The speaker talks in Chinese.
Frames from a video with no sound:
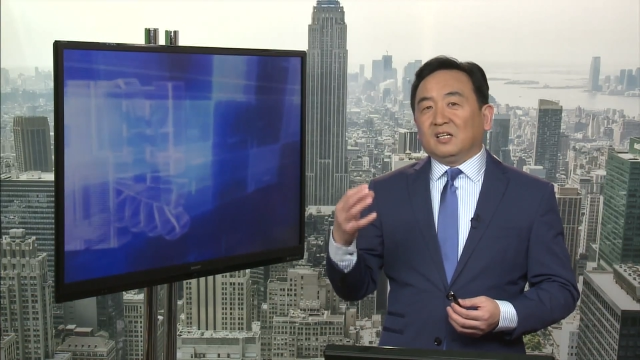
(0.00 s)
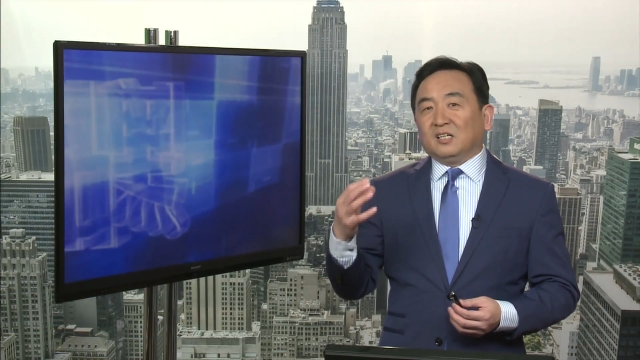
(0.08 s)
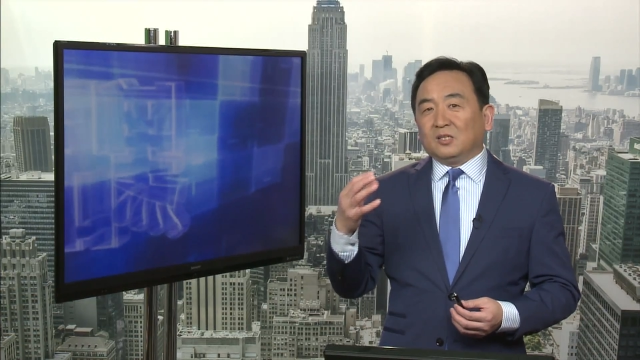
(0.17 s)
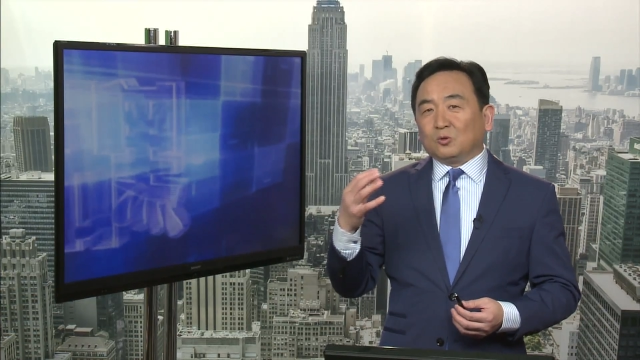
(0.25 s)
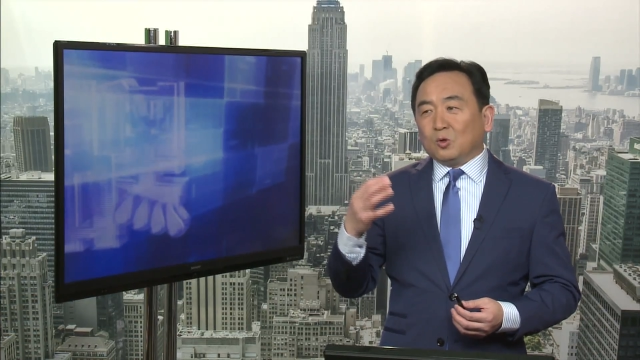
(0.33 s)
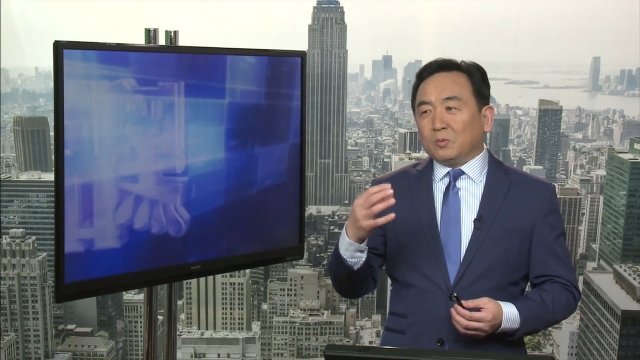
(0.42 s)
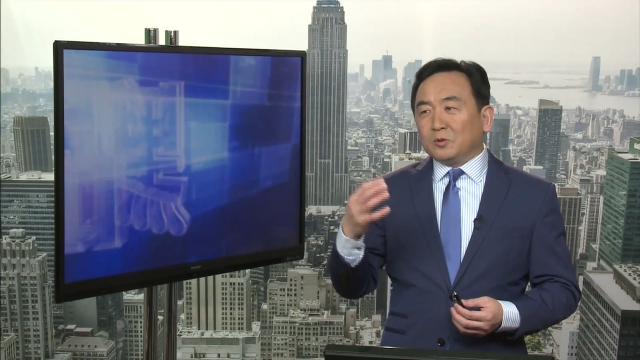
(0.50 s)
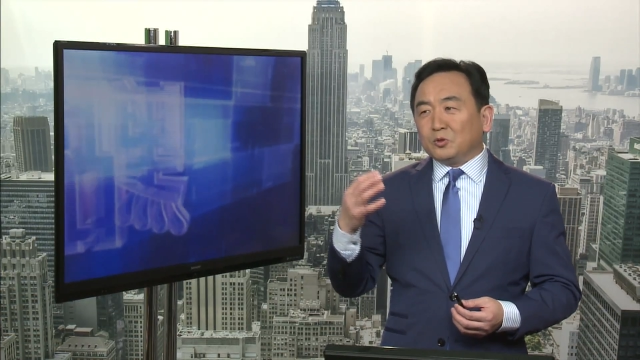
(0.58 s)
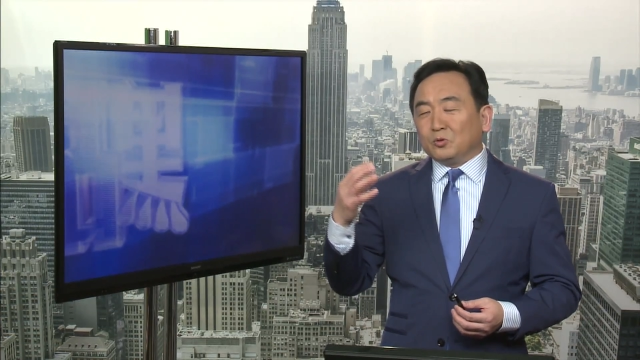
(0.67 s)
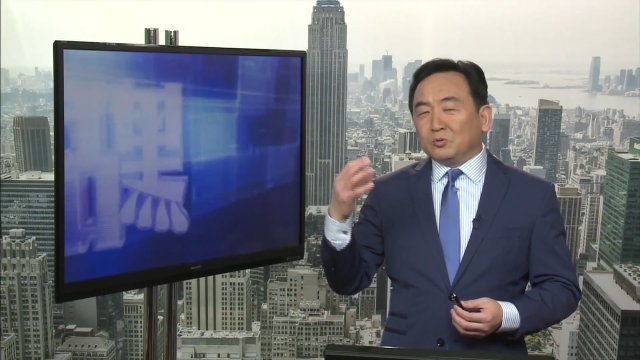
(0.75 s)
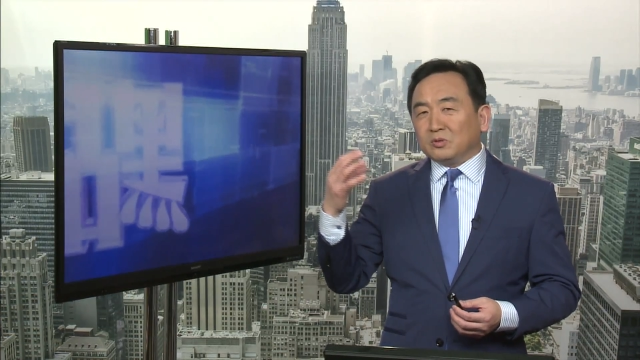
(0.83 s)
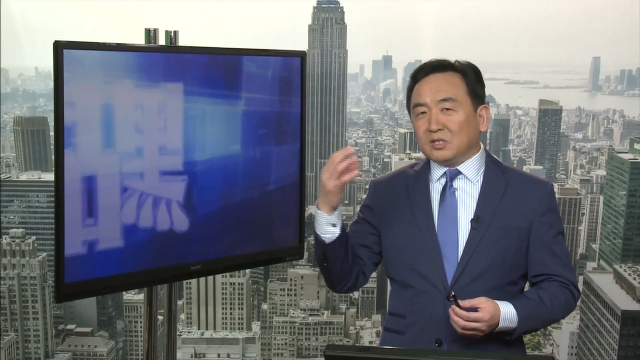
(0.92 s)
而郭伯
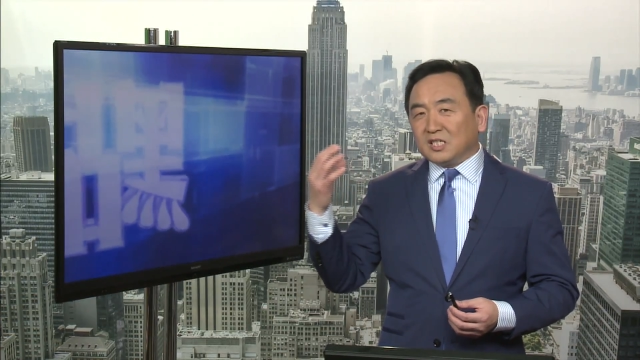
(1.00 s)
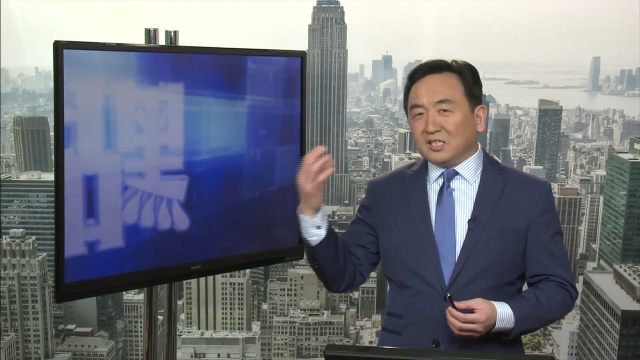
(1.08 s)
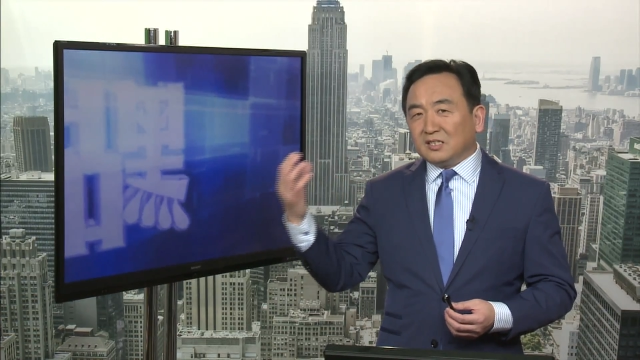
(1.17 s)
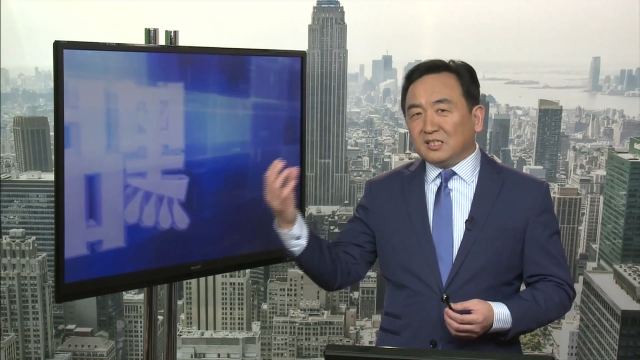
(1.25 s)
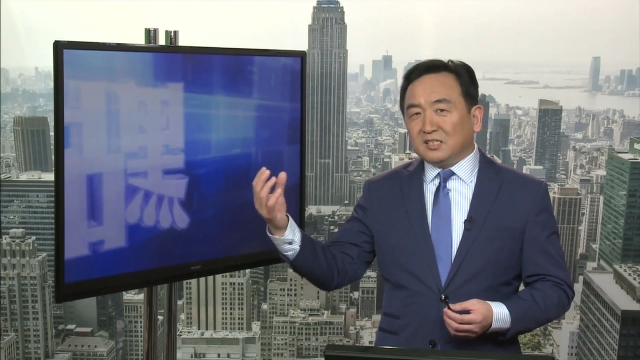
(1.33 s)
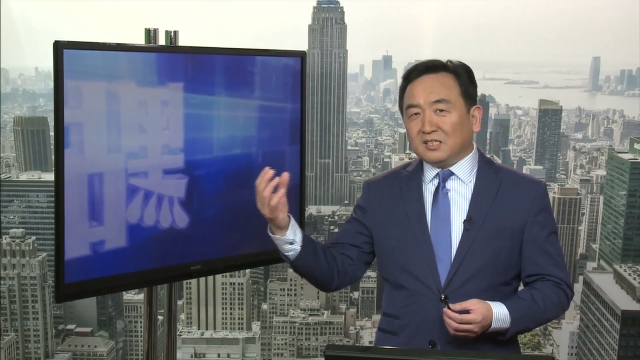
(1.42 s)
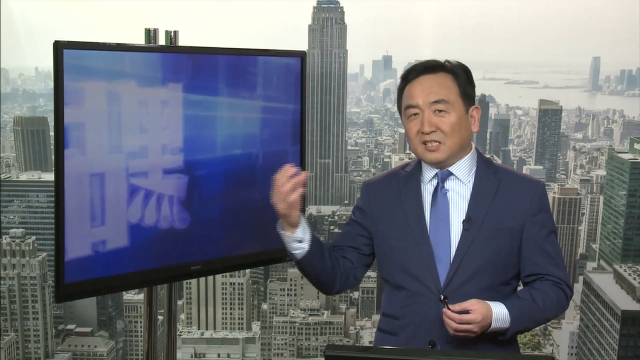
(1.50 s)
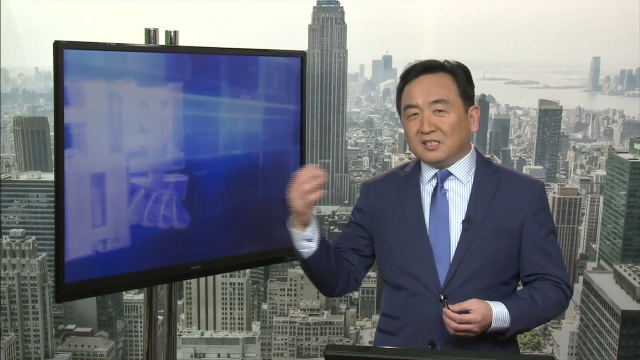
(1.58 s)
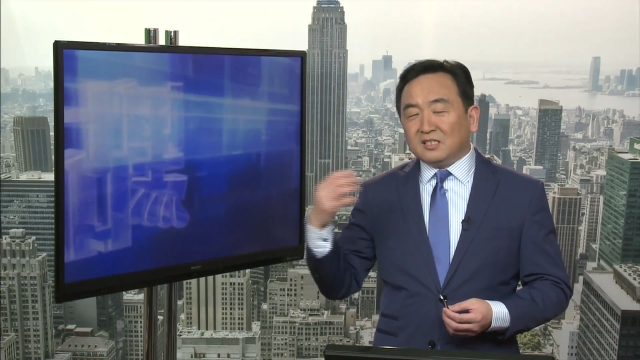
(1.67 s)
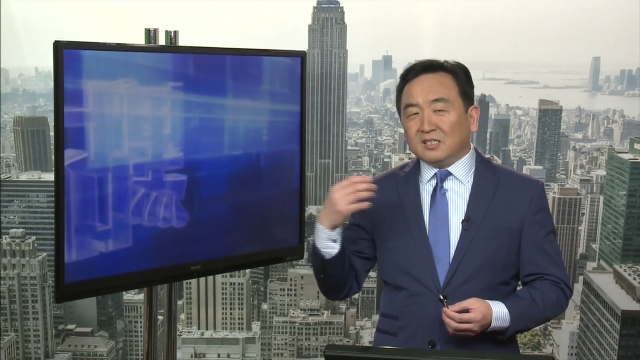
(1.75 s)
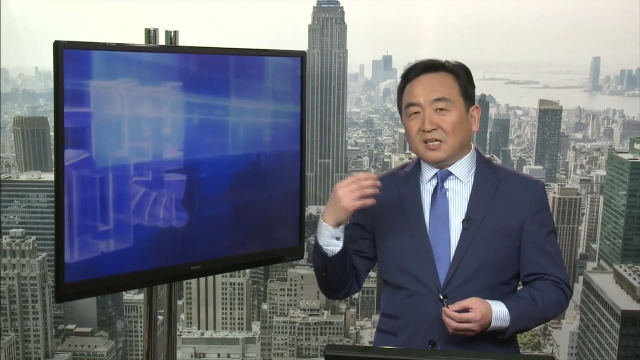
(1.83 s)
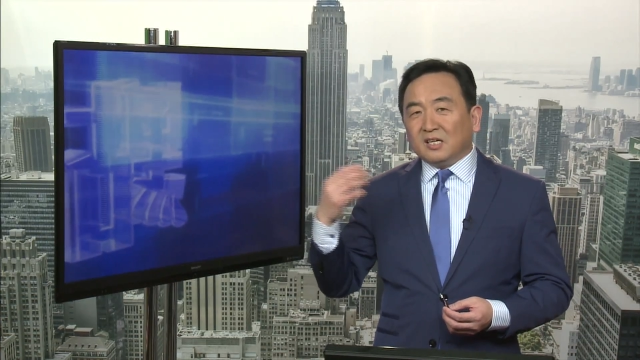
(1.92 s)
雄曾经
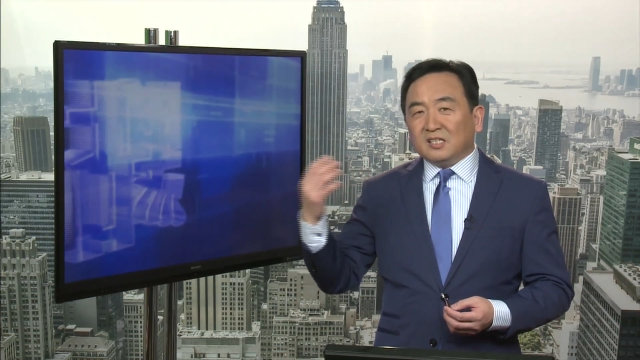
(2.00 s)
跟